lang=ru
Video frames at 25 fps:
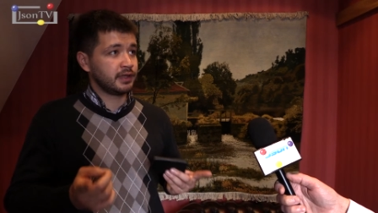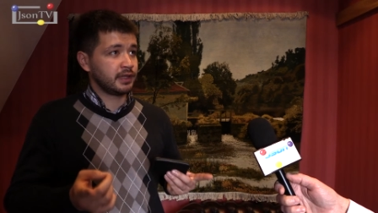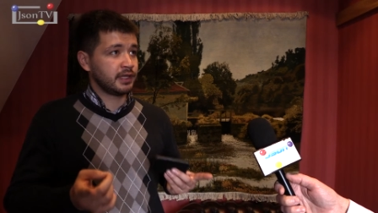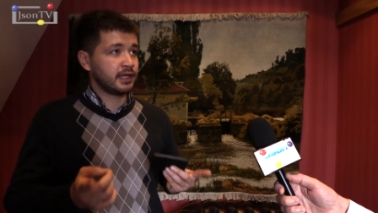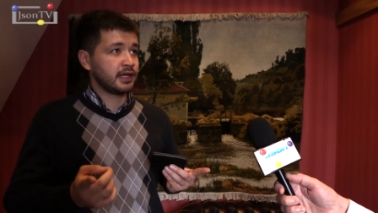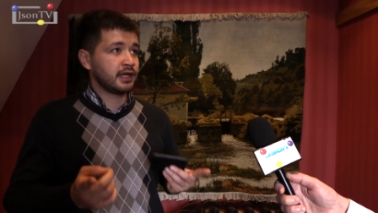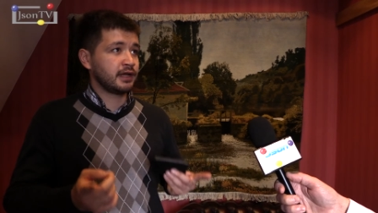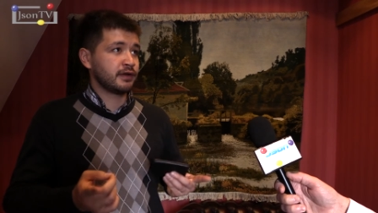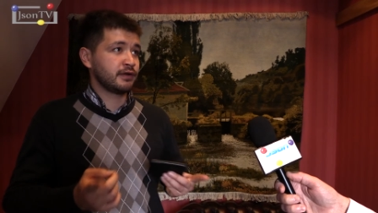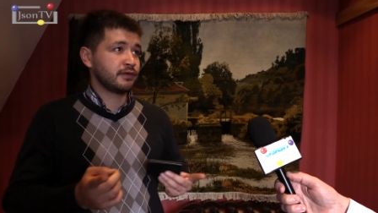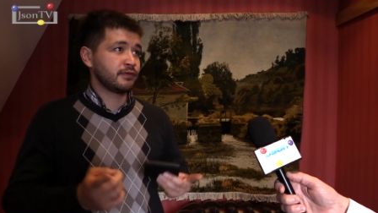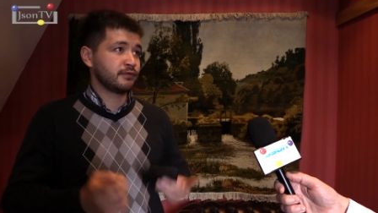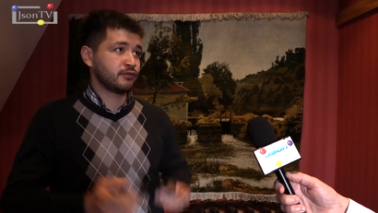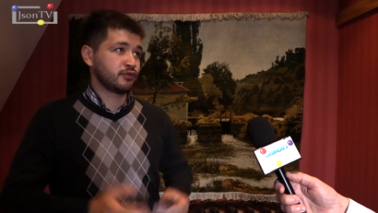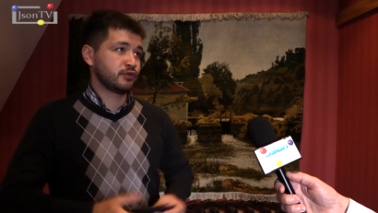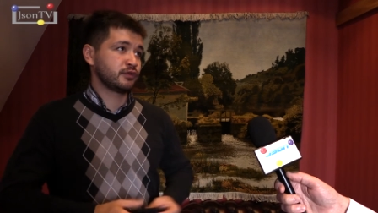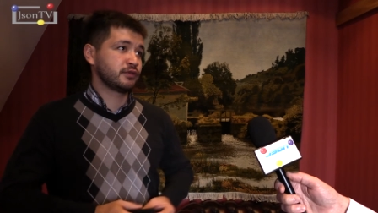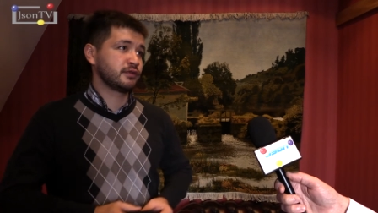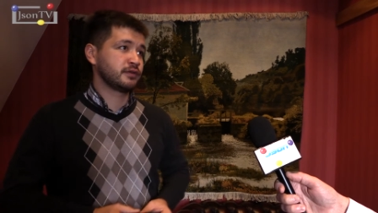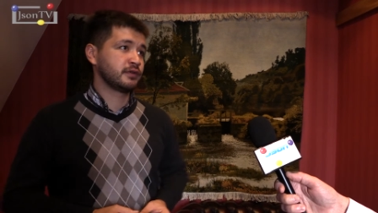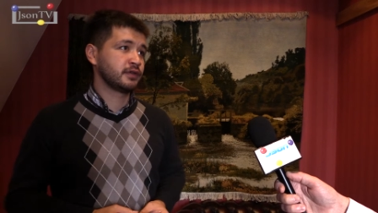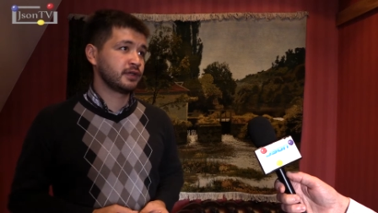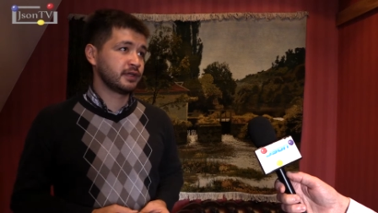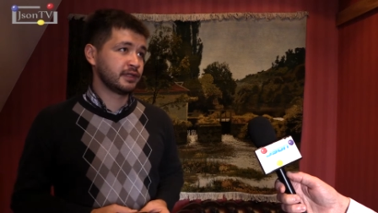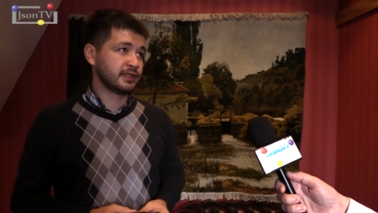на,
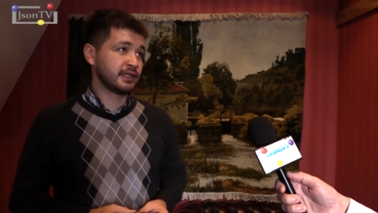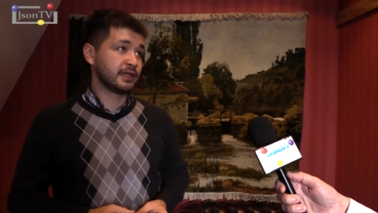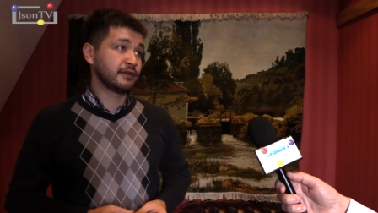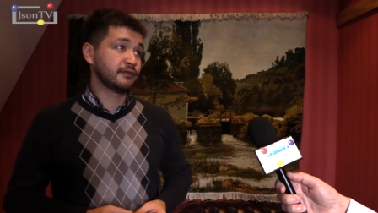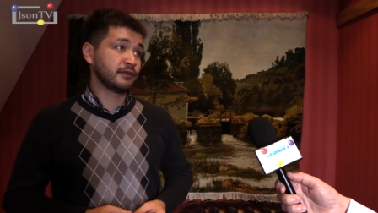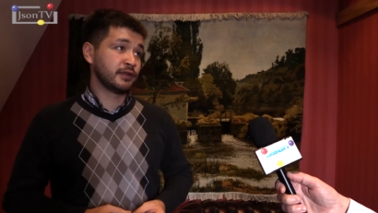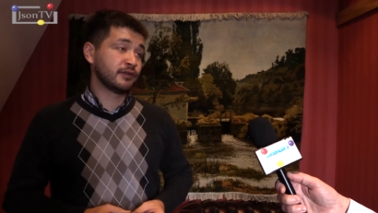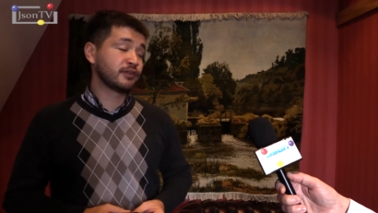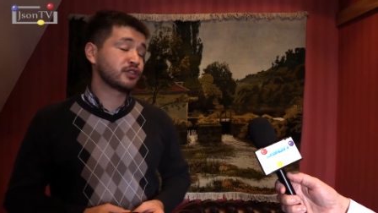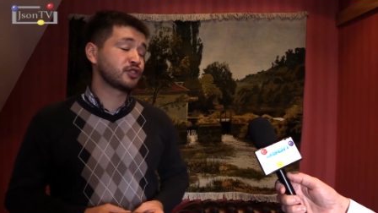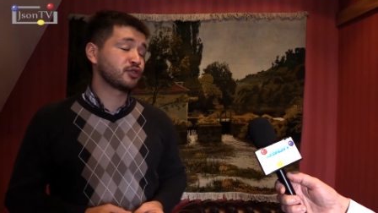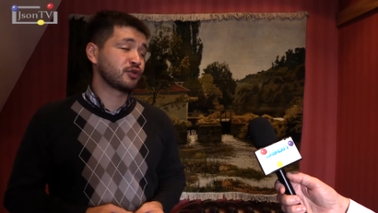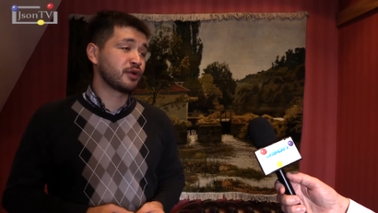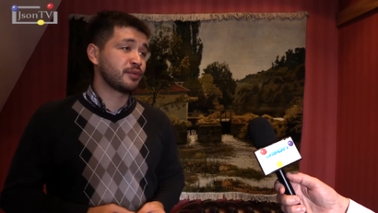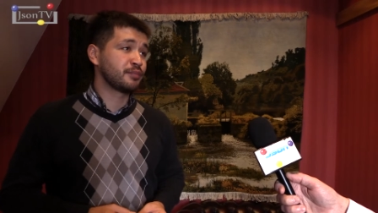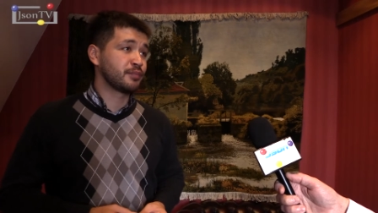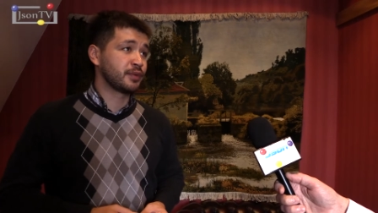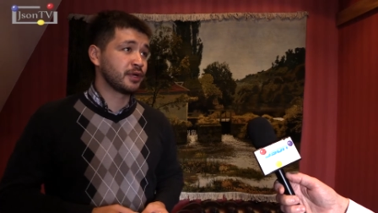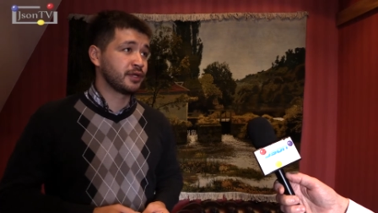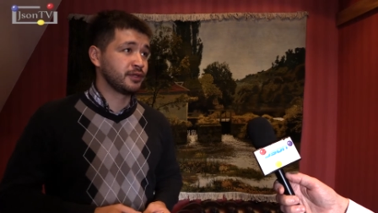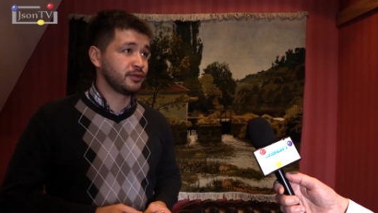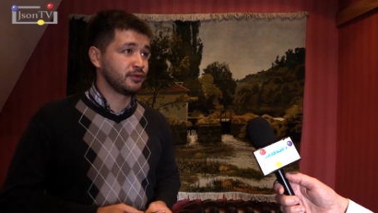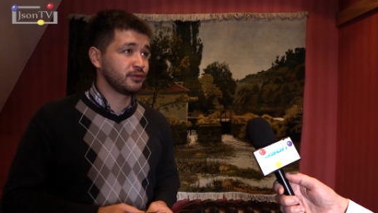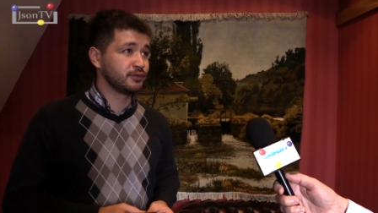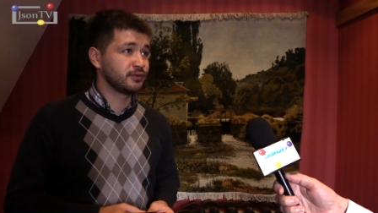вот, на, на вашу
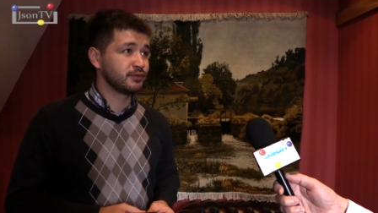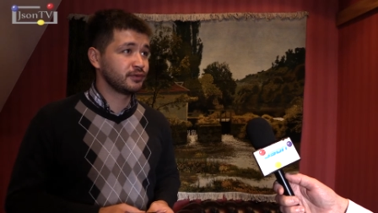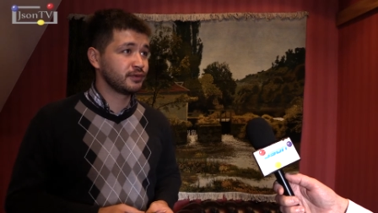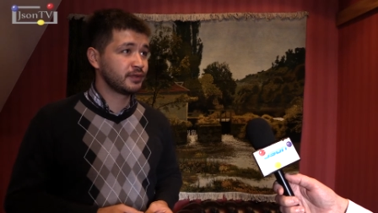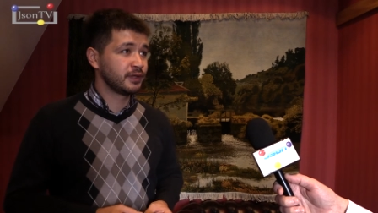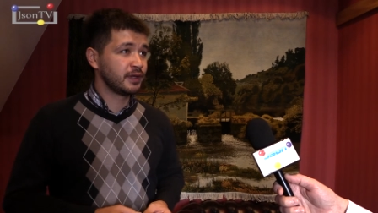компанию.